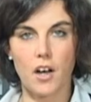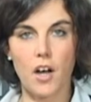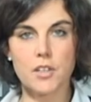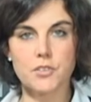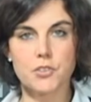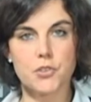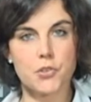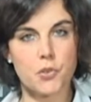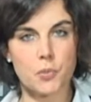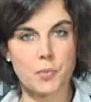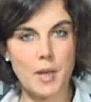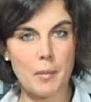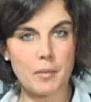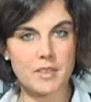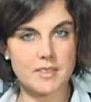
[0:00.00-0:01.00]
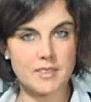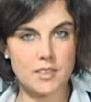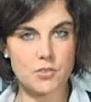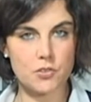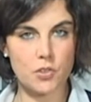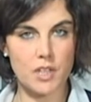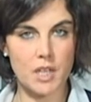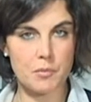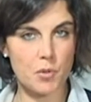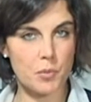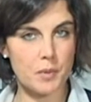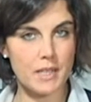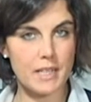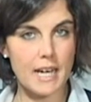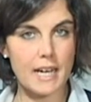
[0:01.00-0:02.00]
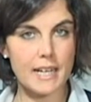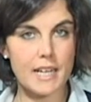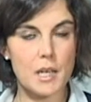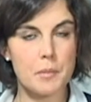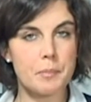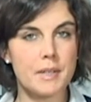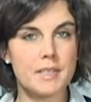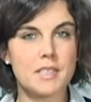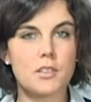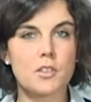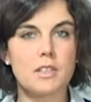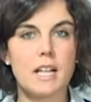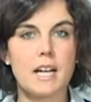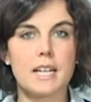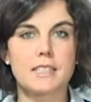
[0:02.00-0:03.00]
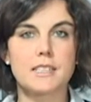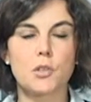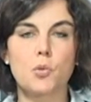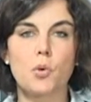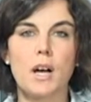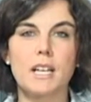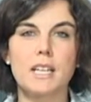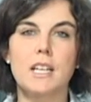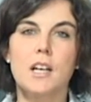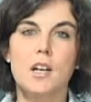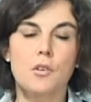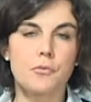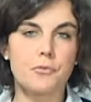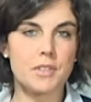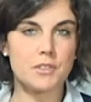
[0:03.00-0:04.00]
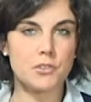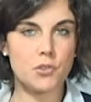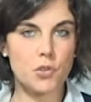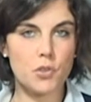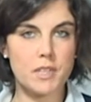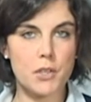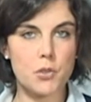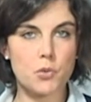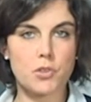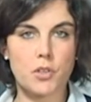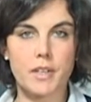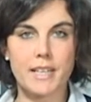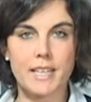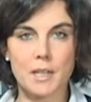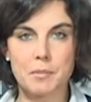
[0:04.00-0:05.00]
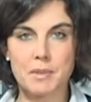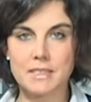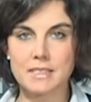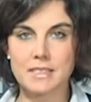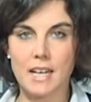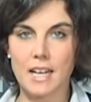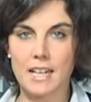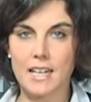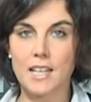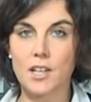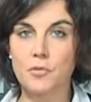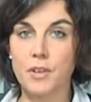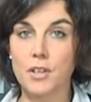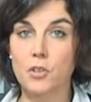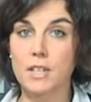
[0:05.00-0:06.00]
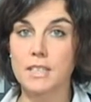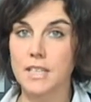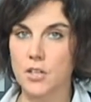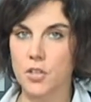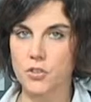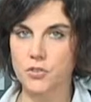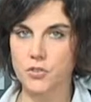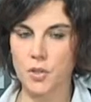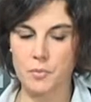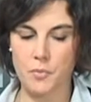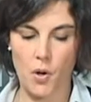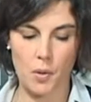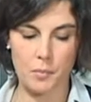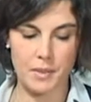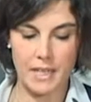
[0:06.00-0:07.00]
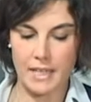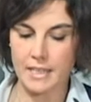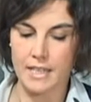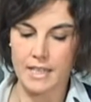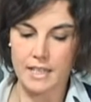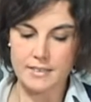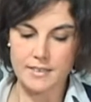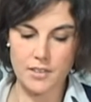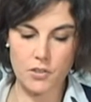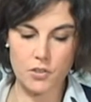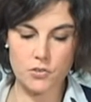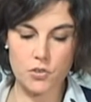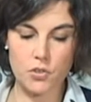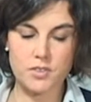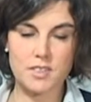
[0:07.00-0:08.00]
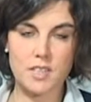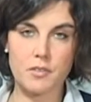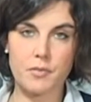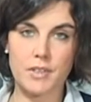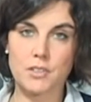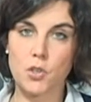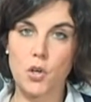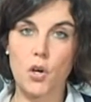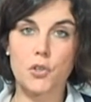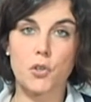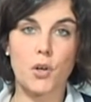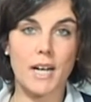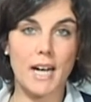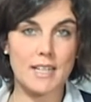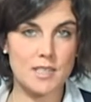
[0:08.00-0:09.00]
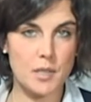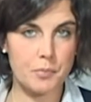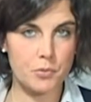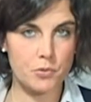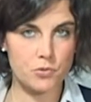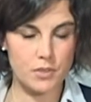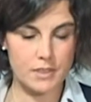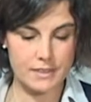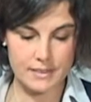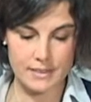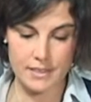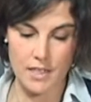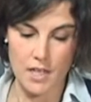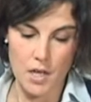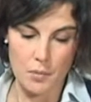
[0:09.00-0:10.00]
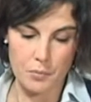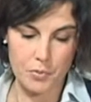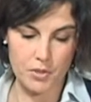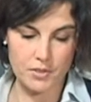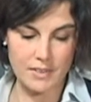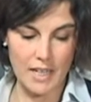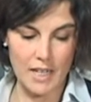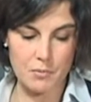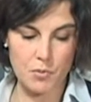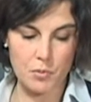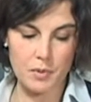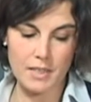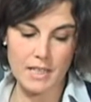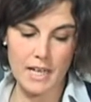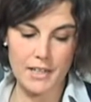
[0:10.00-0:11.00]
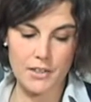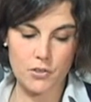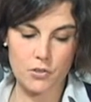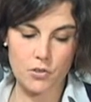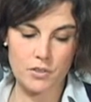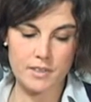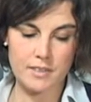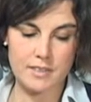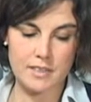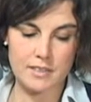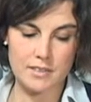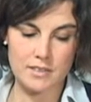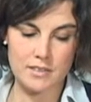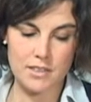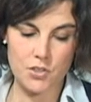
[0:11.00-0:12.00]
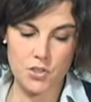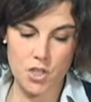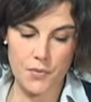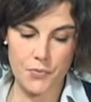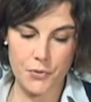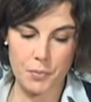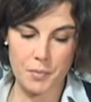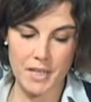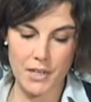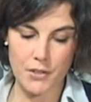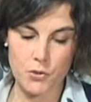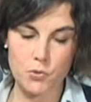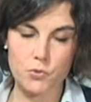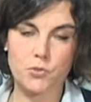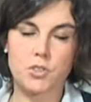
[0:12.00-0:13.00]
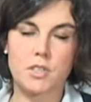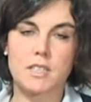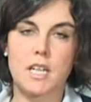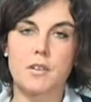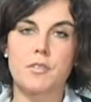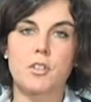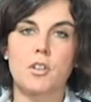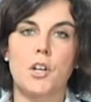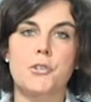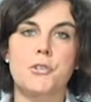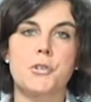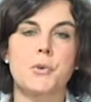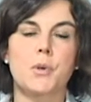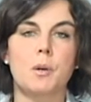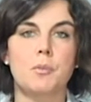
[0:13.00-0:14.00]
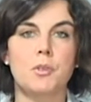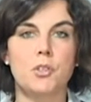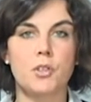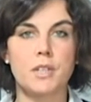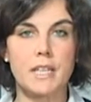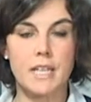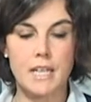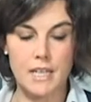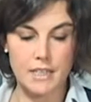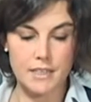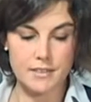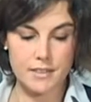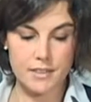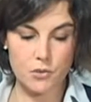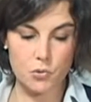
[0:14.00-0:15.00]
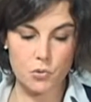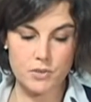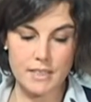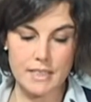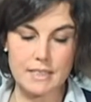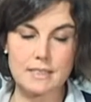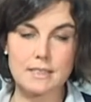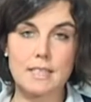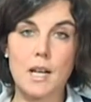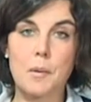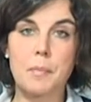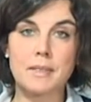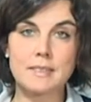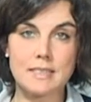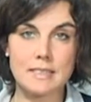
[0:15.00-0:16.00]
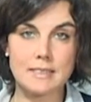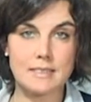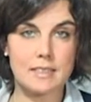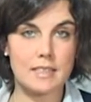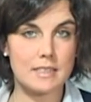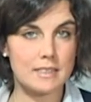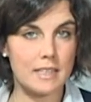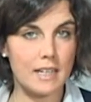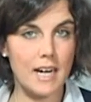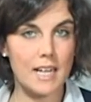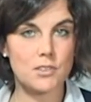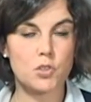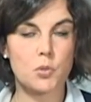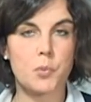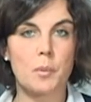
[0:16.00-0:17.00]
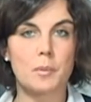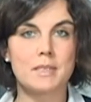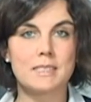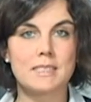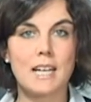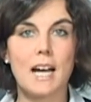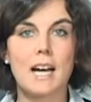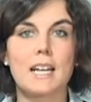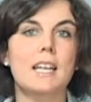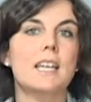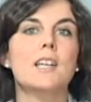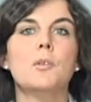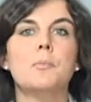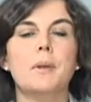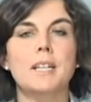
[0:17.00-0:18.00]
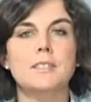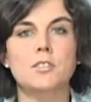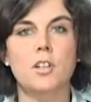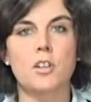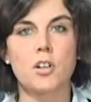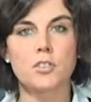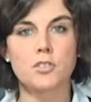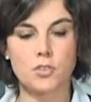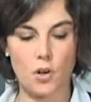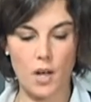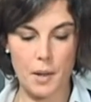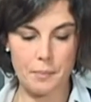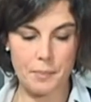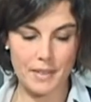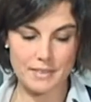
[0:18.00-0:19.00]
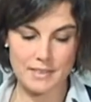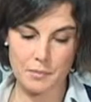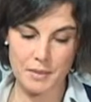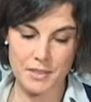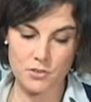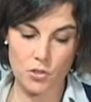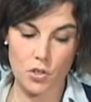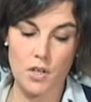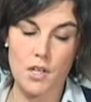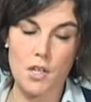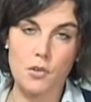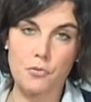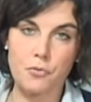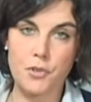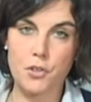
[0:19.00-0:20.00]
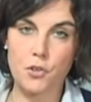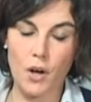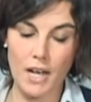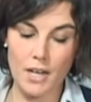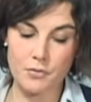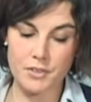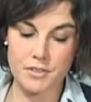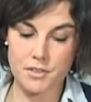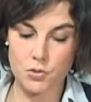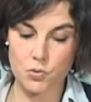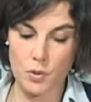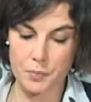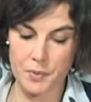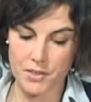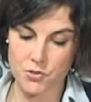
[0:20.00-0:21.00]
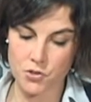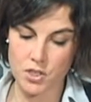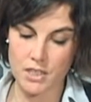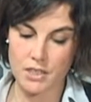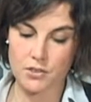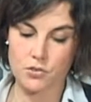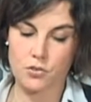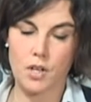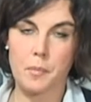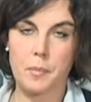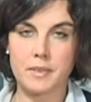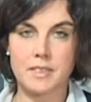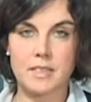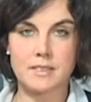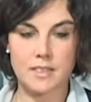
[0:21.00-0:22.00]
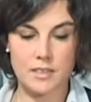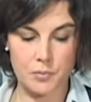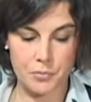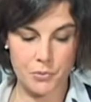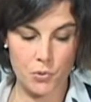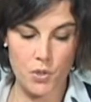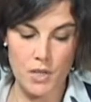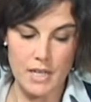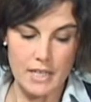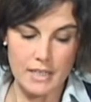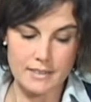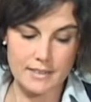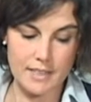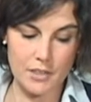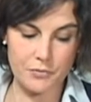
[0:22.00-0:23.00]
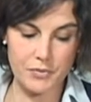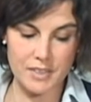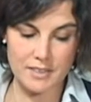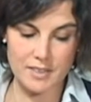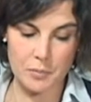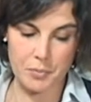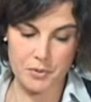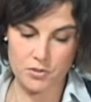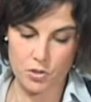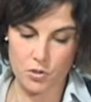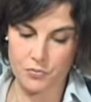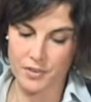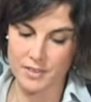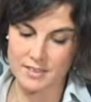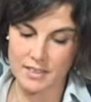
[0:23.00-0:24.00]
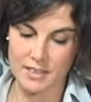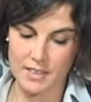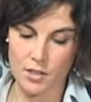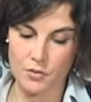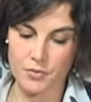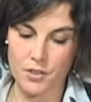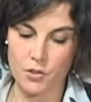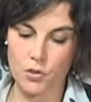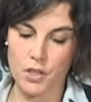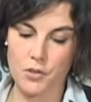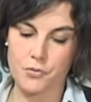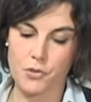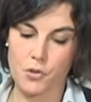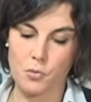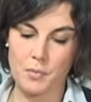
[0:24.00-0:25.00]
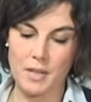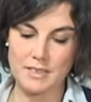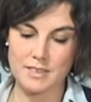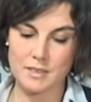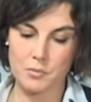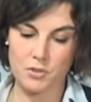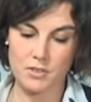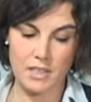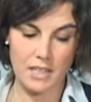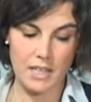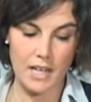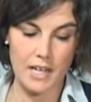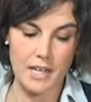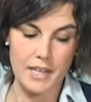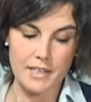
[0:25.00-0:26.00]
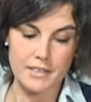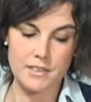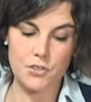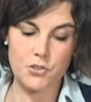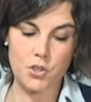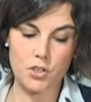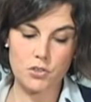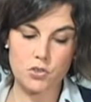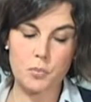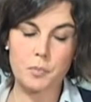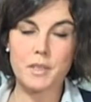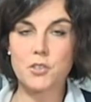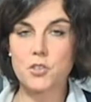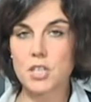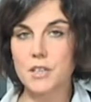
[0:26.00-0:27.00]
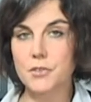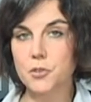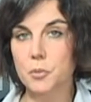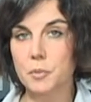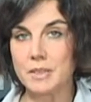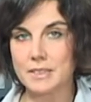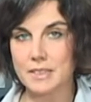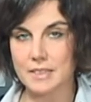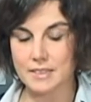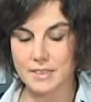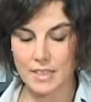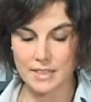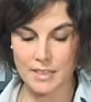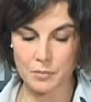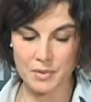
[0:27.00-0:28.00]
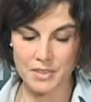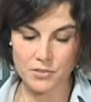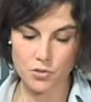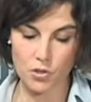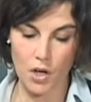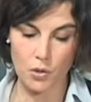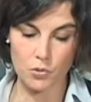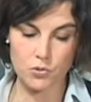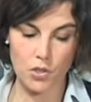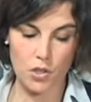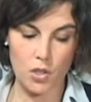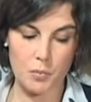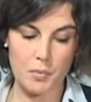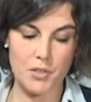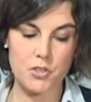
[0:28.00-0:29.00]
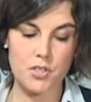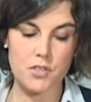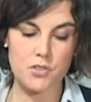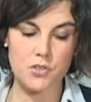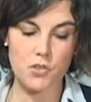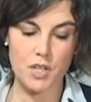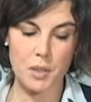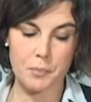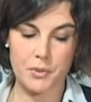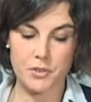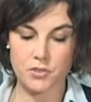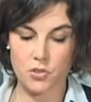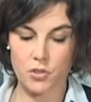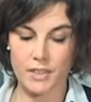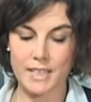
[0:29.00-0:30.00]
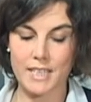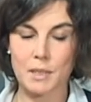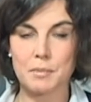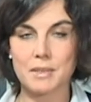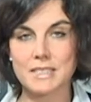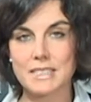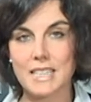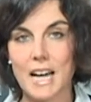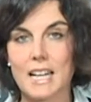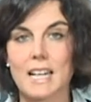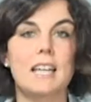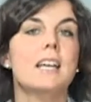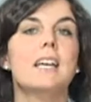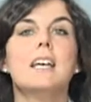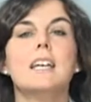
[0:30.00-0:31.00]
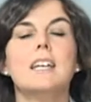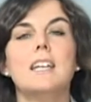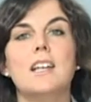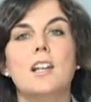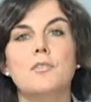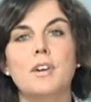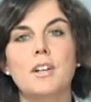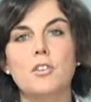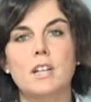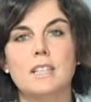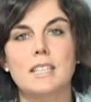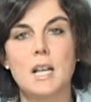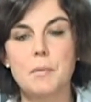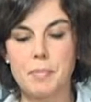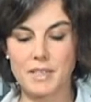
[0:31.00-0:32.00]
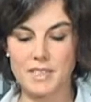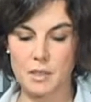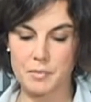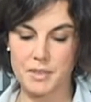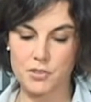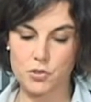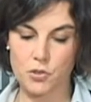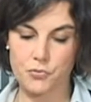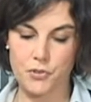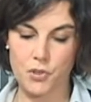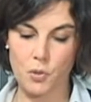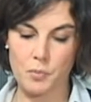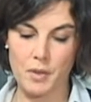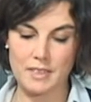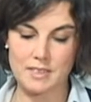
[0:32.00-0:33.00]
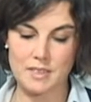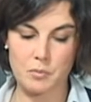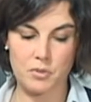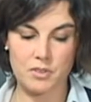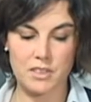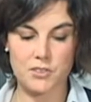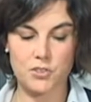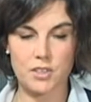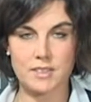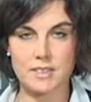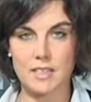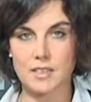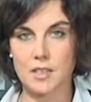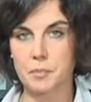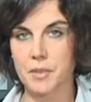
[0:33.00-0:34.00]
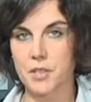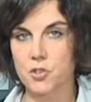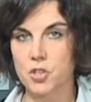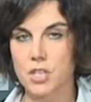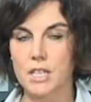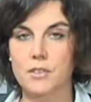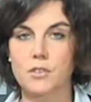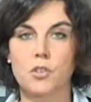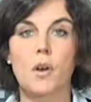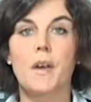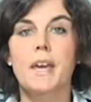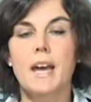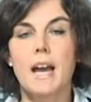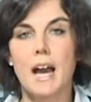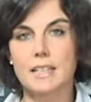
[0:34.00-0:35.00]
Oggi ci occupiamo del settore immobiliare e in particolare di quali fattori aiutano a incrementare il valore del nostro immobile. Secondo l'osservatorio casa.it, portale immobiliare con oltre 70 700.000 annunci, 3,5 milioni di utenti, la presenza del terrazzo può aumentare il prezzo del nostro appartamento fino al 22%, la presenza di più servizi possono far salire il valore fino a un massimo del 18%, mentre riscaldamento autonomo e ascensore possono incrementare il valore dell'appartamento fino a un massimo del 17%.